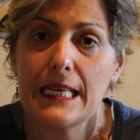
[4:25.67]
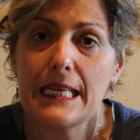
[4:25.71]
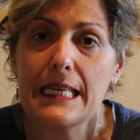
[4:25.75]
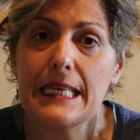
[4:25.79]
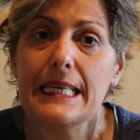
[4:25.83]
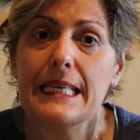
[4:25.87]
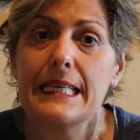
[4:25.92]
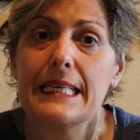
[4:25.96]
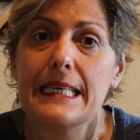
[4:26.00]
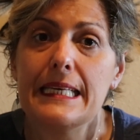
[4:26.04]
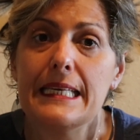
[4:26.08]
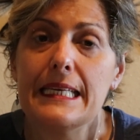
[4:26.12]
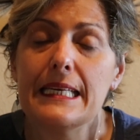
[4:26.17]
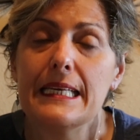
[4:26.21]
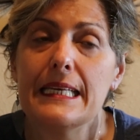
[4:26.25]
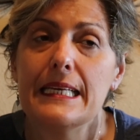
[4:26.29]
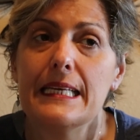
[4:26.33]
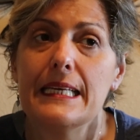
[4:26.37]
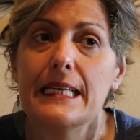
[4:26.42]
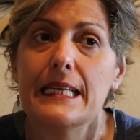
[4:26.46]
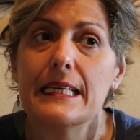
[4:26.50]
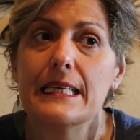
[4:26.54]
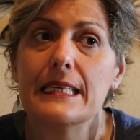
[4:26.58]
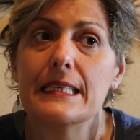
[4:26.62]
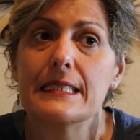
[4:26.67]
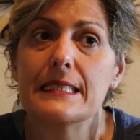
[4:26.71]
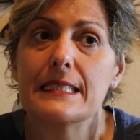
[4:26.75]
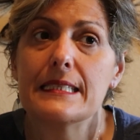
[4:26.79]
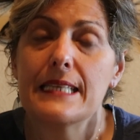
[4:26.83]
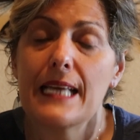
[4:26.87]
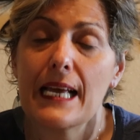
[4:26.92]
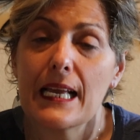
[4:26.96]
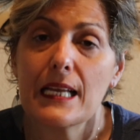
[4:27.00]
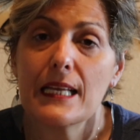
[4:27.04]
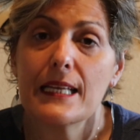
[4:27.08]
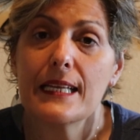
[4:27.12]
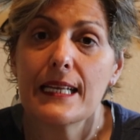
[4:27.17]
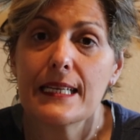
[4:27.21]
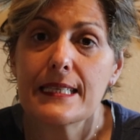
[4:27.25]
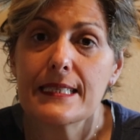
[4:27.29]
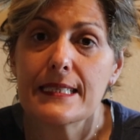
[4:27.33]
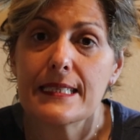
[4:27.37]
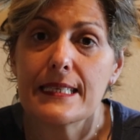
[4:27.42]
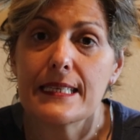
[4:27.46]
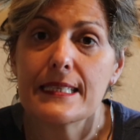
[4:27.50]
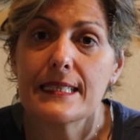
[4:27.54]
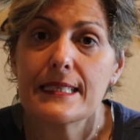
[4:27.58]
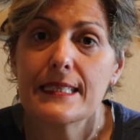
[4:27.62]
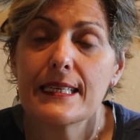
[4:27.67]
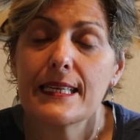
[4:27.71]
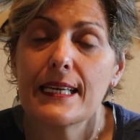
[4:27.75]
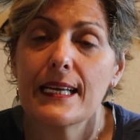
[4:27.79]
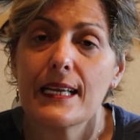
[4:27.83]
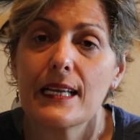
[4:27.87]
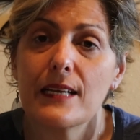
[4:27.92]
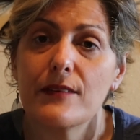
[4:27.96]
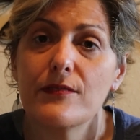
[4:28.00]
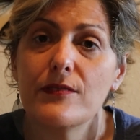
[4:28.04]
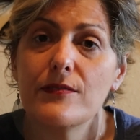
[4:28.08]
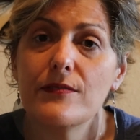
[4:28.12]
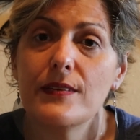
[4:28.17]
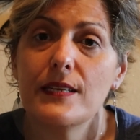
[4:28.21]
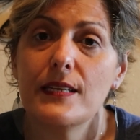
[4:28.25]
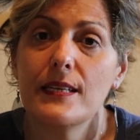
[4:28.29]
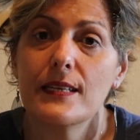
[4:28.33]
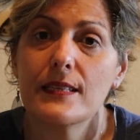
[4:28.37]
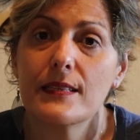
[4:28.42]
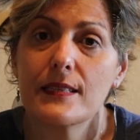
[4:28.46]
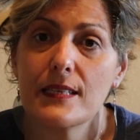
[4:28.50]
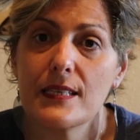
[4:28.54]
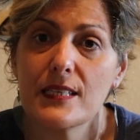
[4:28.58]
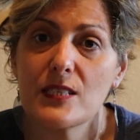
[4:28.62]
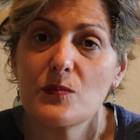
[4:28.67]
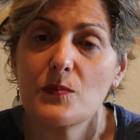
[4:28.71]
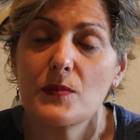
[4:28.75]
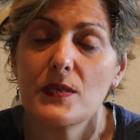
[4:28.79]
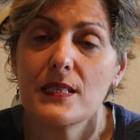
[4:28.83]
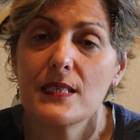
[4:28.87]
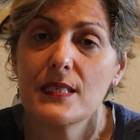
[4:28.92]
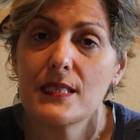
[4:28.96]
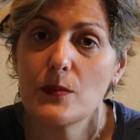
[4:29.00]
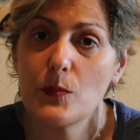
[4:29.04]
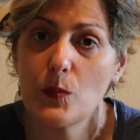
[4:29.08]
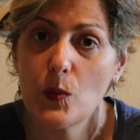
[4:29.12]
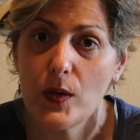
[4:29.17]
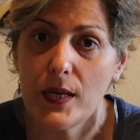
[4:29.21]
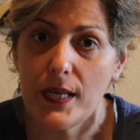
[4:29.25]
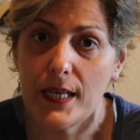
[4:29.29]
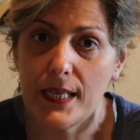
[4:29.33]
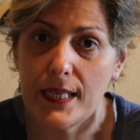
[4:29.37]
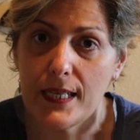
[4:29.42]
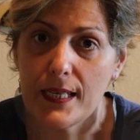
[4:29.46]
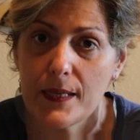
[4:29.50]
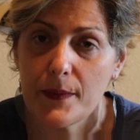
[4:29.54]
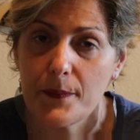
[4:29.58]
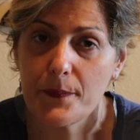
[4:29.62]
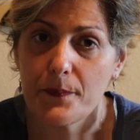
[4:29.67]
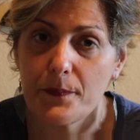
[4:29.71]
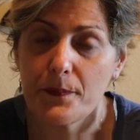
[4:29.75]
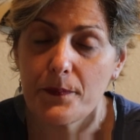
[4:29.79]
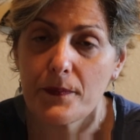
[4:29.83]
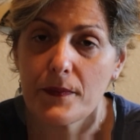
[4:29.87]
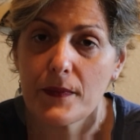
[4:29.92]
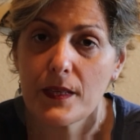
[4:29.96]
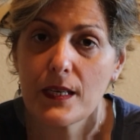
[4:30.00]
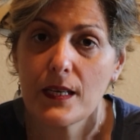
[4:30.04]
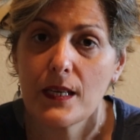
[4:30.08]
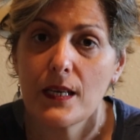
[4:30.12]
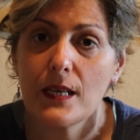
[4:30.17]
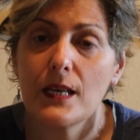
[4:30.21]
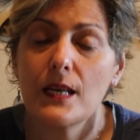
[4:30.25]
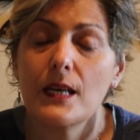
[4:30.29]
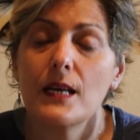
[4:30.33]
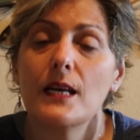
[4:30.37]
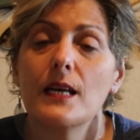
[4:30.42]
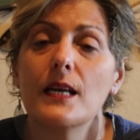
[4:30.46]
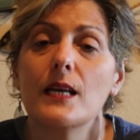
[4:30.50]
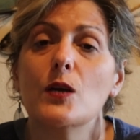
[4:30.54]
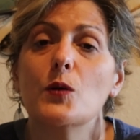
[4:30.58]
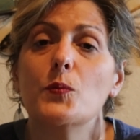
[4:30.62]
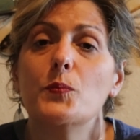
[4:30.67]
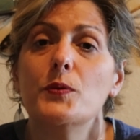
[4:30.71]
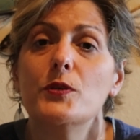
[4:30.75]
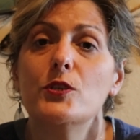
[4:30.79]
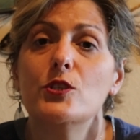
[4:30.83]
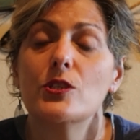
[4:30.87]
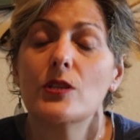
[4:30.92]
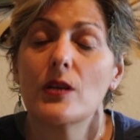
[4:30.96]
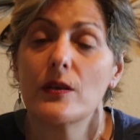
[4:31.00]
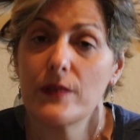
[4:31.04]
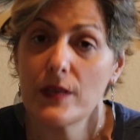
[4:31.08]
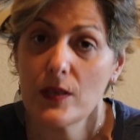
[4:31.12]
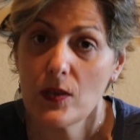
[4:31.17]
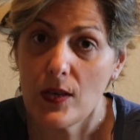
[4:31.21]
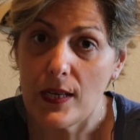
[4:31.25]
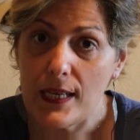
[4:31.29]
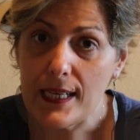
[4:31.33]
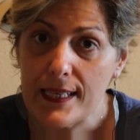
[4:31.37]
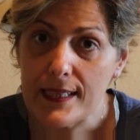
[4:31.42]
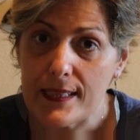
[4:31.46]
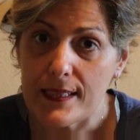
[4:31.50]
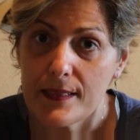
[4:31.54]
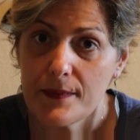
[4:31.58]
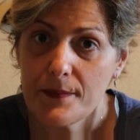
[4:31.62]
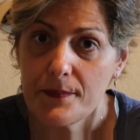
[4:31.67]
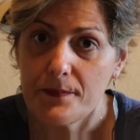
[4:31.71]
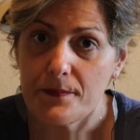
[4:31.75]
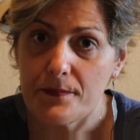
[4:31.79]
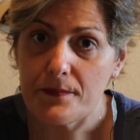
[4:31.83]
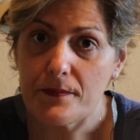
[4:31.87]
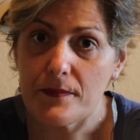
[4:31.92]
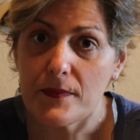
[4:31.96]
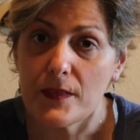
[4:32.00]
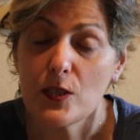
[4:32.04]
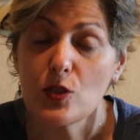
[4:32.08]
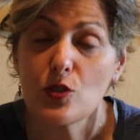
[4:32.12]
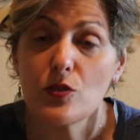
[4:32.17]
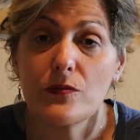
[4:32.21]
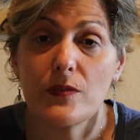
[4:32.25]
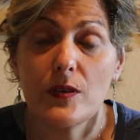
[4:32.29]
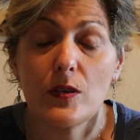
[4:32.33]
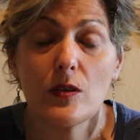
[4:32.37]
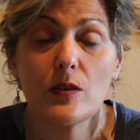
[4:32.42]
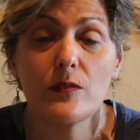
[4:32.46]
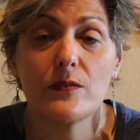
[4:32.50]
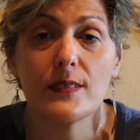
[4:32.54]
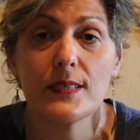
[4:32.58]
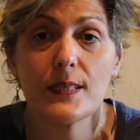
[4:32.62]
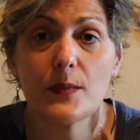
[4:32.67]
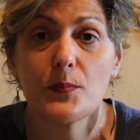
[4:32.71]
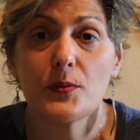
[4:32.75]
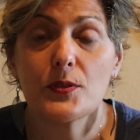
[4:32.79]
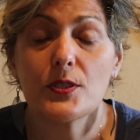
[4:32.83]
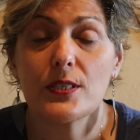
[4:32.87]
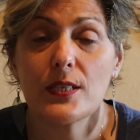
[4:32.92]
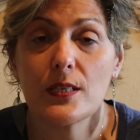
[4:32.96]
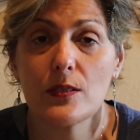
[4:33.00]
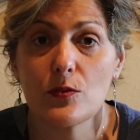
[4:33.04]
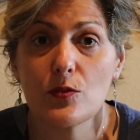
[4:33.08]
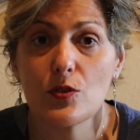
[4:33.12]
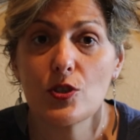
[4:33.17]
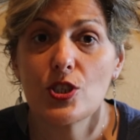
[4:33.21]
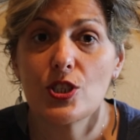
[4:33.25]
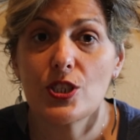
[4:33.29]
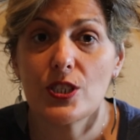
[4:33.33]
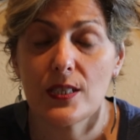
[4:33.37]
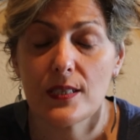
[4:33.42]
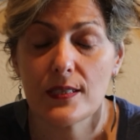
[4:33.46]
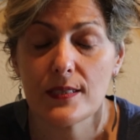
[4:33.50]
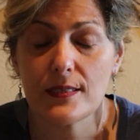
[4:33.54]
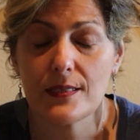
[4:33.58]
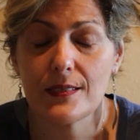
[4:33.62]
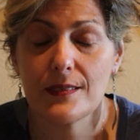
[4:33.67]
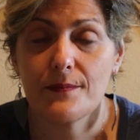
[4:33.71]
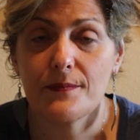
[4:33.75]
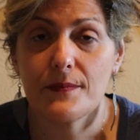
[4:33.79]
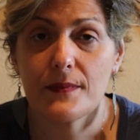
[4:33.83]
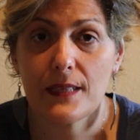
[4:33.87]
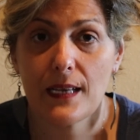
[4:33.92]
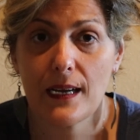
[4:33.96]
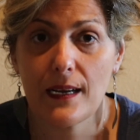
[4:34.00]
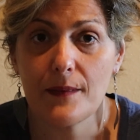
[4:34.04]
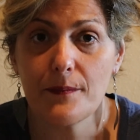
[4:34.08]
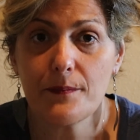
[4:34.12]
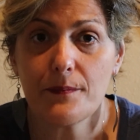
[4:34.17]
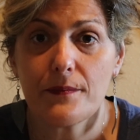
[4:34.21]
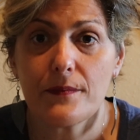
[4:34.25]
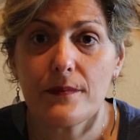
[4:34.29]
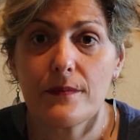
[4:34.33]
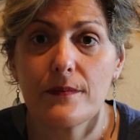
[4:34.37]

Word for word: E que se ela nascesse, que ela viveria três meses e morreria. Eu pedi nova coleta, isso veio 90% de chance, tá?